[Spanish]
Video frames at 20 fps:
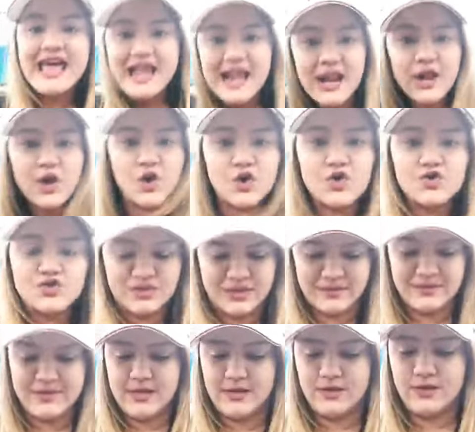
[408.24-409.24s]
el,
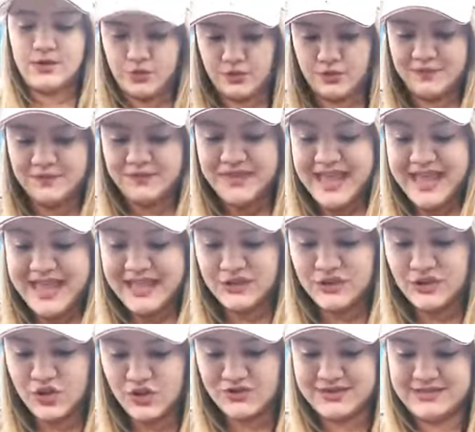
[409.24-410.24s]
conocimiento.
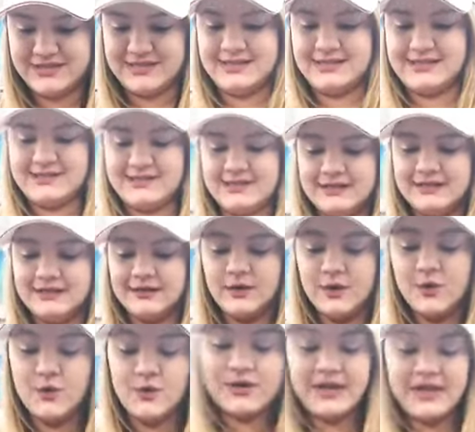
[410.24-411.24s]
Entonces,
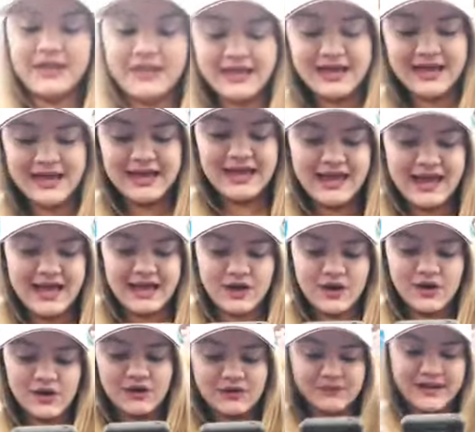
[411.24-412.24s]
una de las,
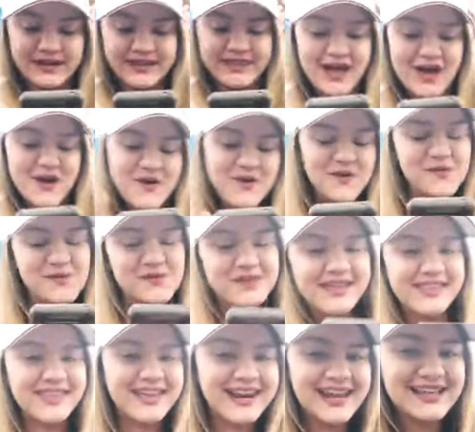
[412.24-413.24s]
¿verdad?
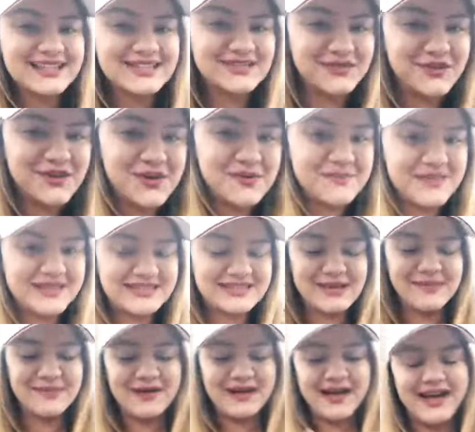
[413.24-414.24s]
Una de las formas
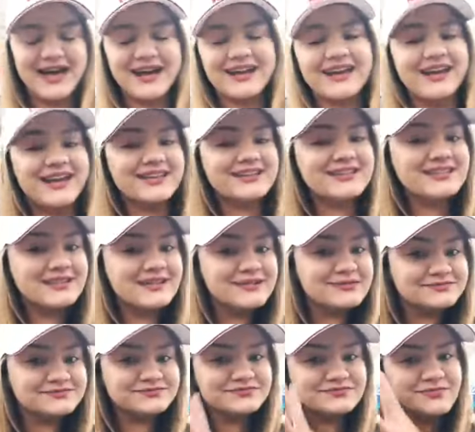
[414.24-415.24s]
de pagar es
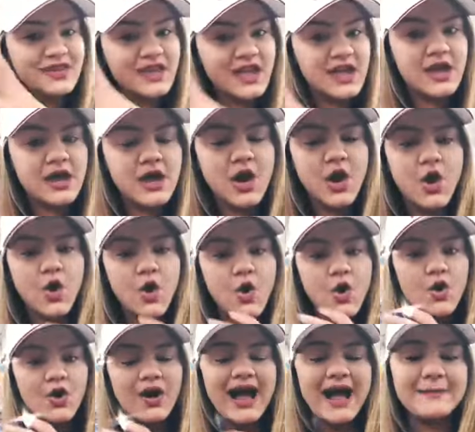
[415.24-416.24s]

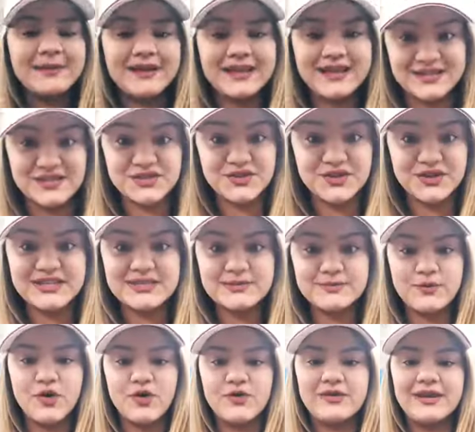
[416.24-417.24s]
con aplicaciones
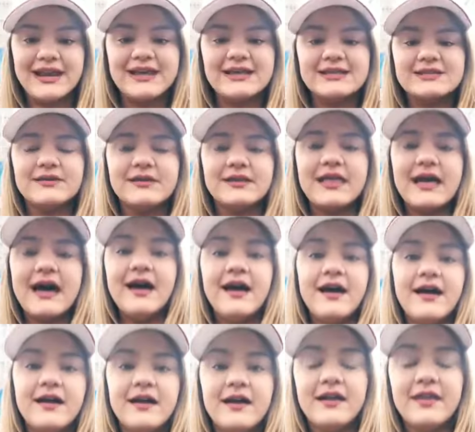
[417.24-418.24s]
móviles, ¿verdad?
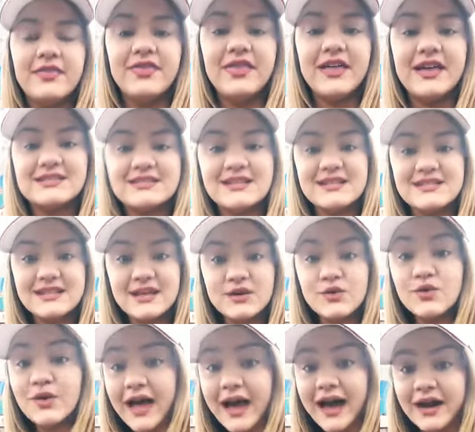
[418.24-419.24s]
Desde el
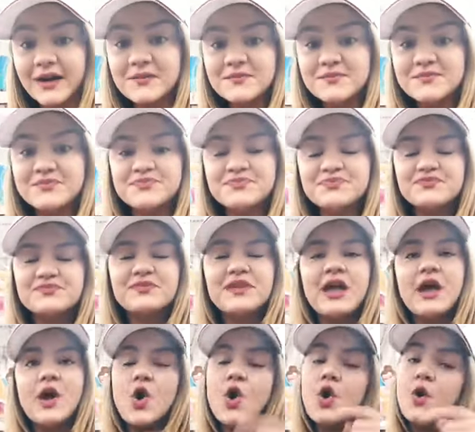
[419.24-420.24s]
celular
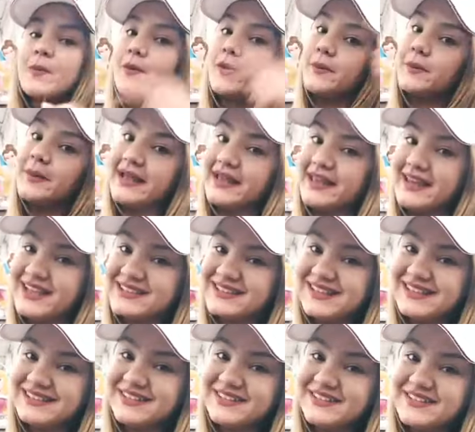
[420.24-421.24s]
o por páginas de
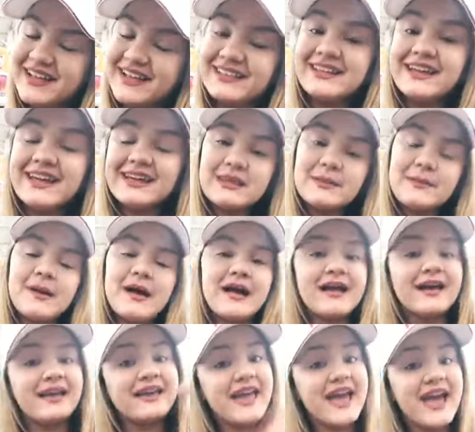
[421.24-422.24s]
internet que te
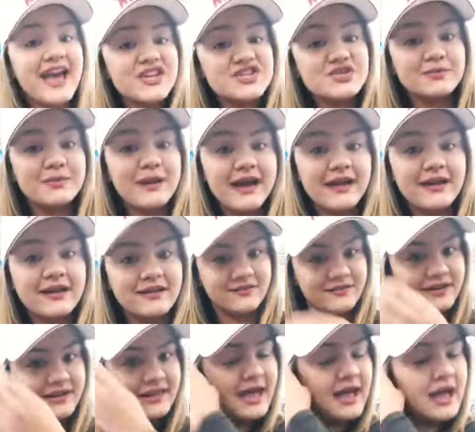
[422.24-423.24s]
pagan cashback,
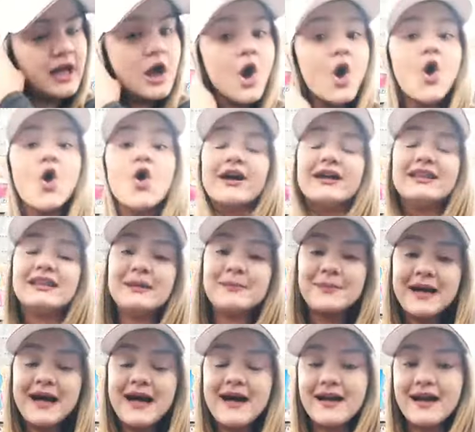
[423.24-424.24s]
¿verdad? O que te
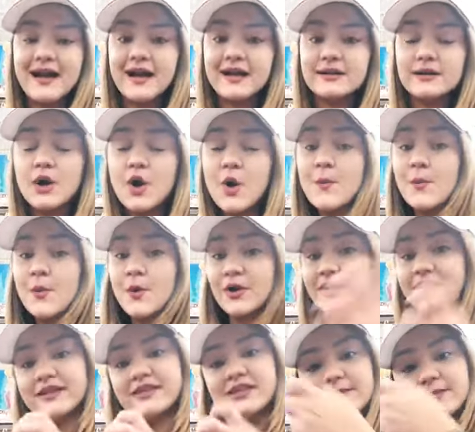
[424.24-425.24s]
pagan por
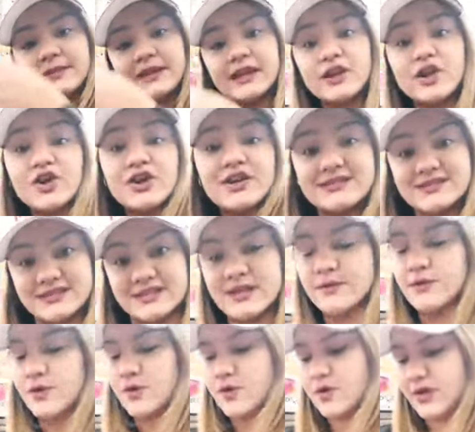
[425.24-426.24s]
redimir los
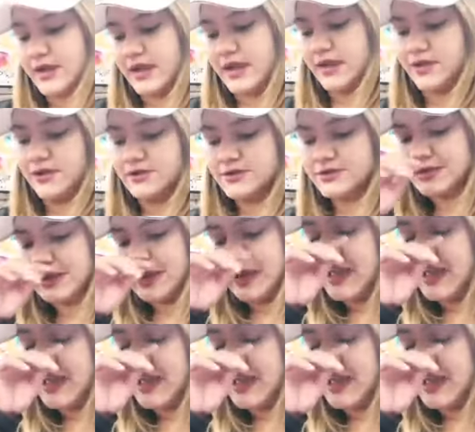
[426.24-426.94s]
recibos con ellos.